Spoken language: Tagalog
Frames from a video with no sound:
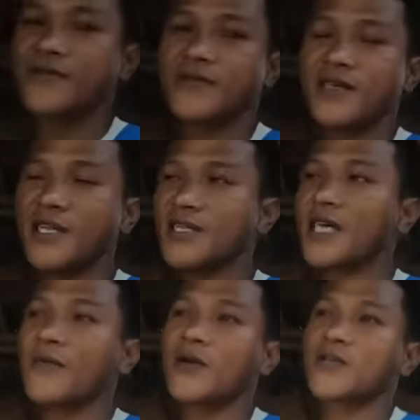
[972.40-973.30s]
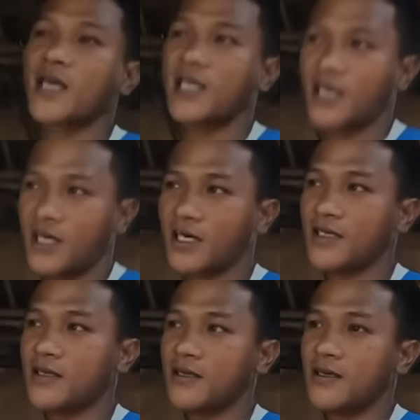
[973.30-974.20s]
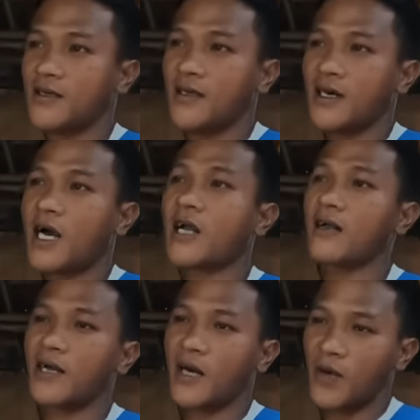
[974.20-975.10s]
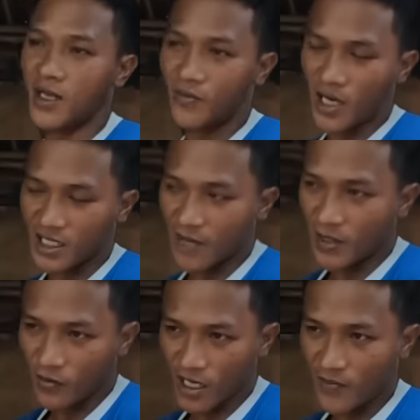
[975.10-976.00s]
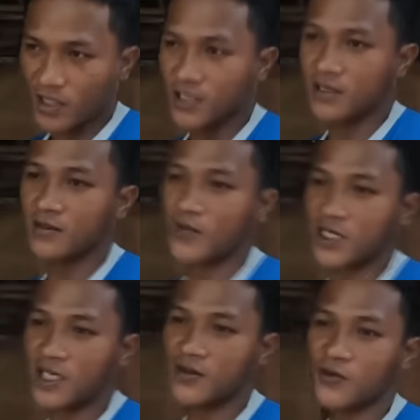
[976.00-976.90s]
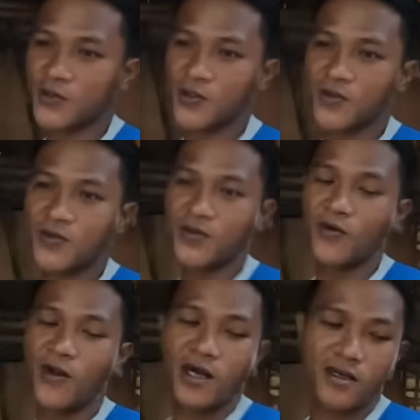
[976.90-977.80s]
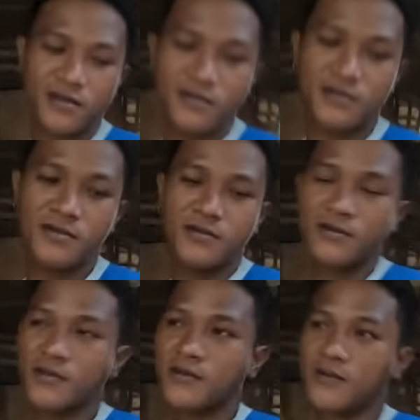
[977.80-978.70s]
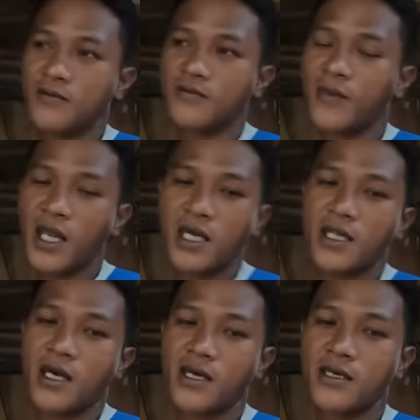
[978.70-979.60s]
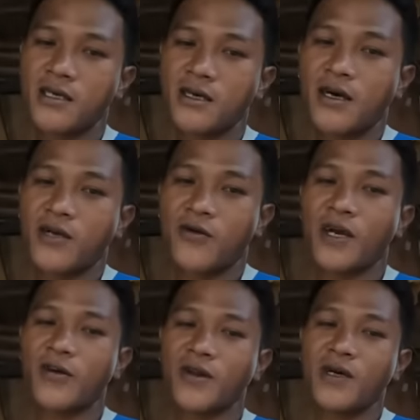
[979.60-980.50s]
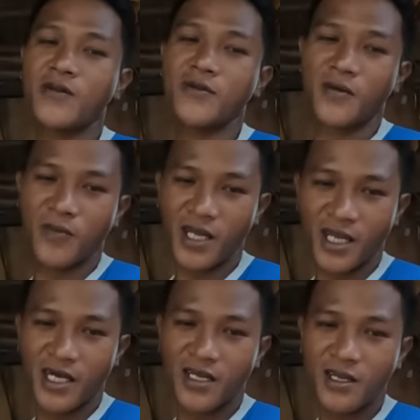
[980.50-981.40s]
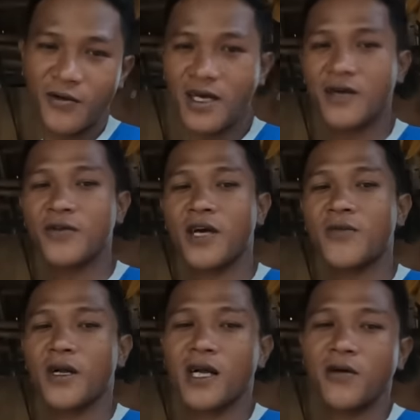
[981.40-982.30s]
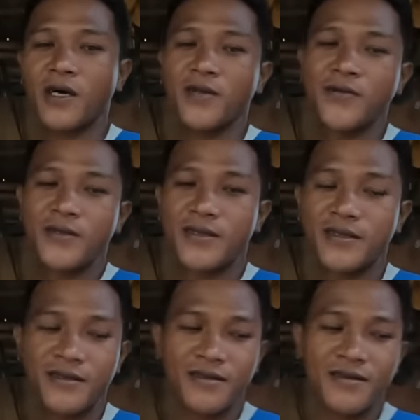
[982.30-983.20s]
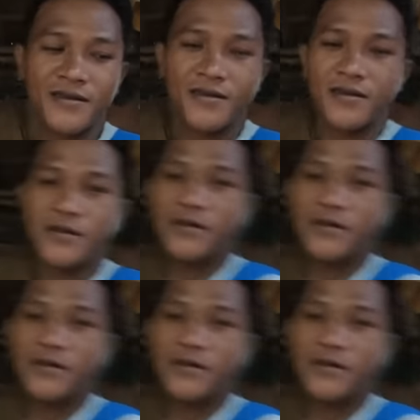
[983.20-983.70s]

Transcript: Oh, yan ang sabi ko sa kanya. Ang habang ang bata pa ay wala pang masyadong gustong gulang. Hmm. Balikan niya. Eh kung ayaw naman ho niyang balikan, eh wala ho tayong hmm. magagawa doon. Kasi itong